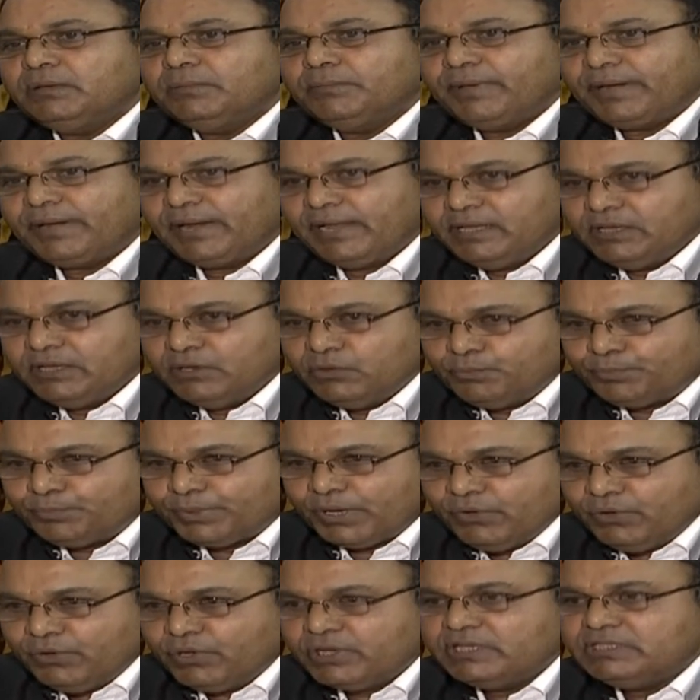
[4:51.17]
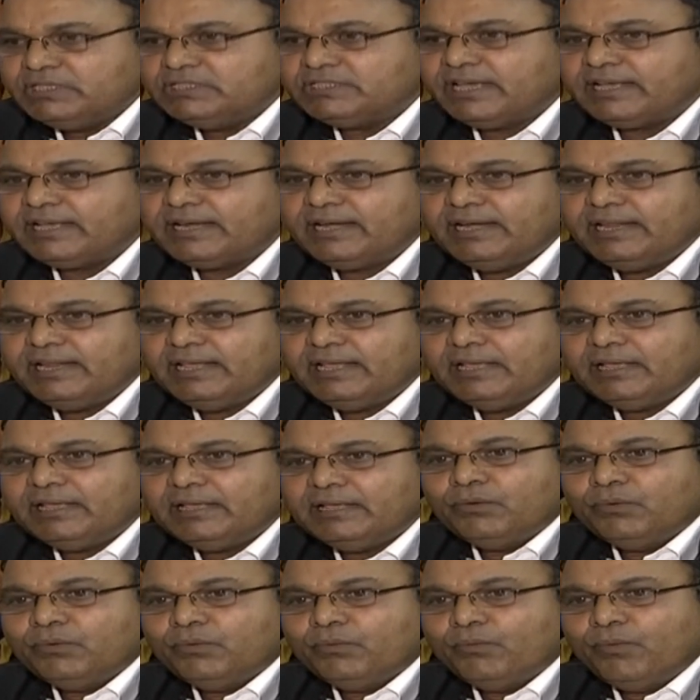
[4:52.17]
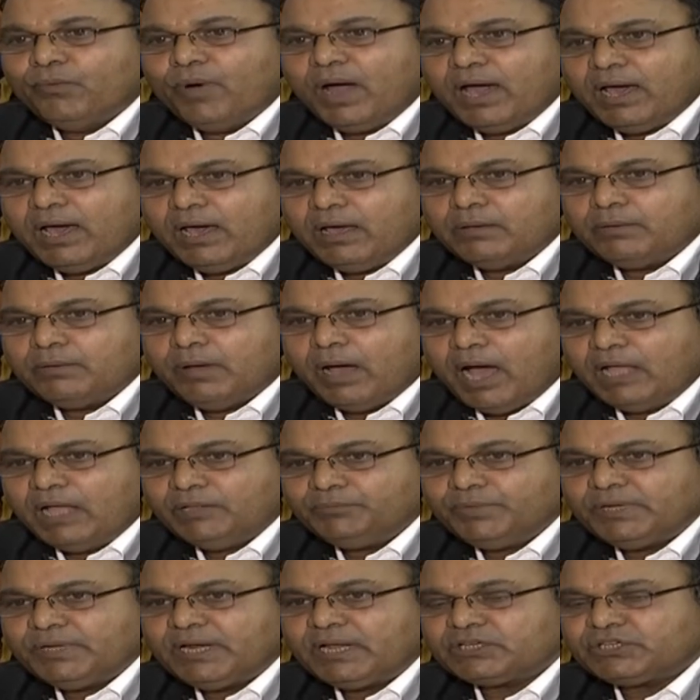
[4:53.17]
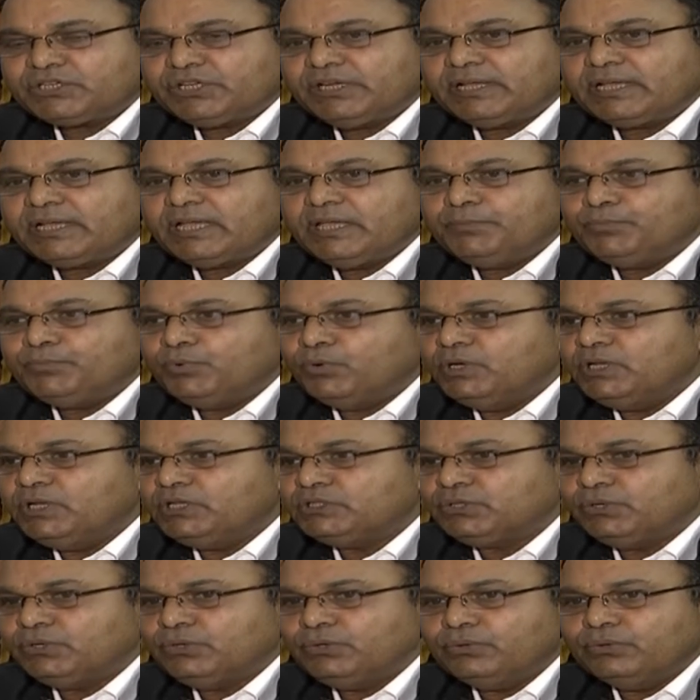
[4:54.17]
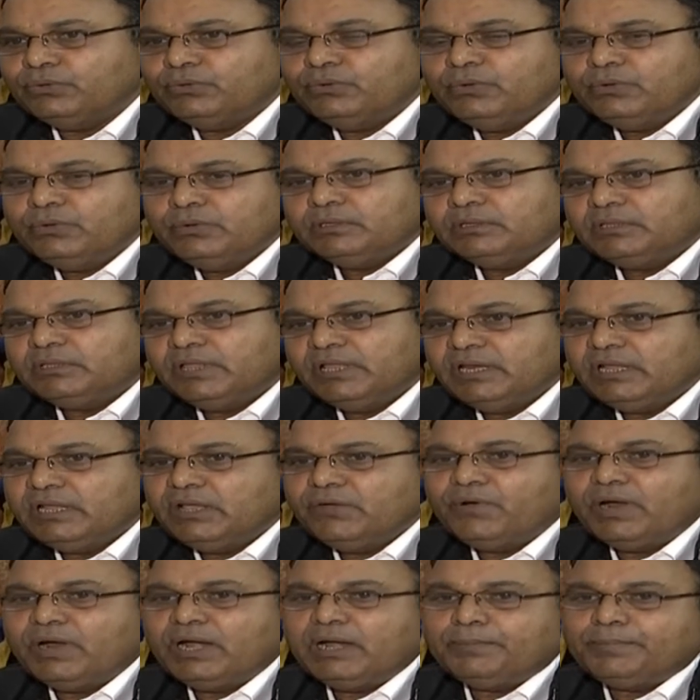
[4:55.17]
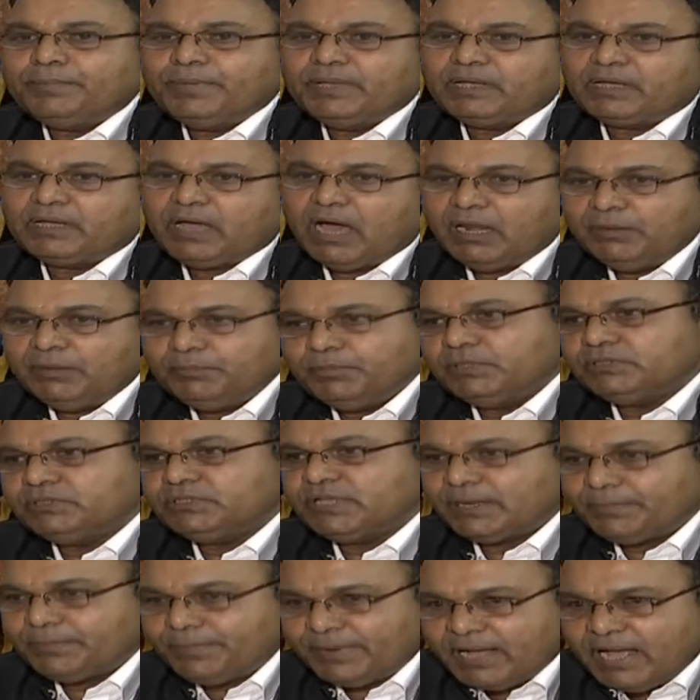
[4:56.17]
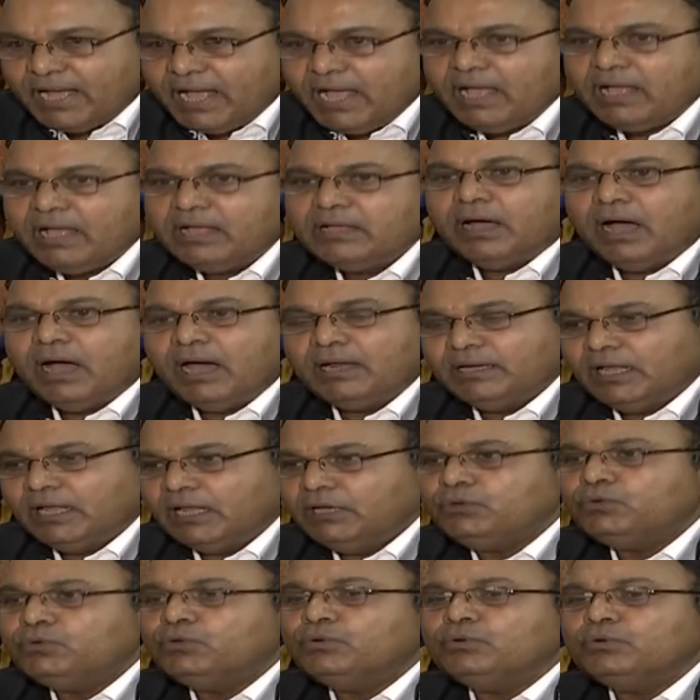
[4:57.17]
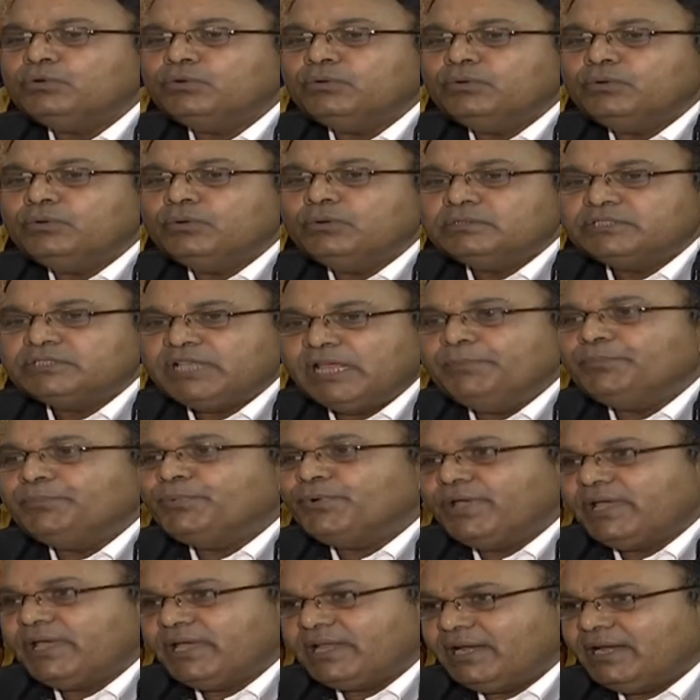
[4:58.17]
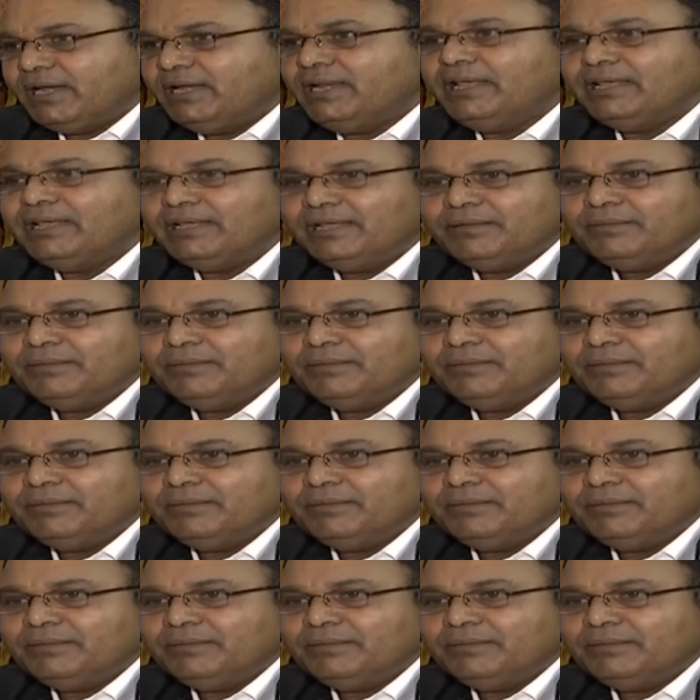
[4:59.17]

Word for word: ప్రయో ప్రయోగించారని వా ఆత్మరక్షణకై పోలీసులు తిరిగి వాళ్లపై కాల్పులు జరపగా ఆ నలుగురు చనిపోయారని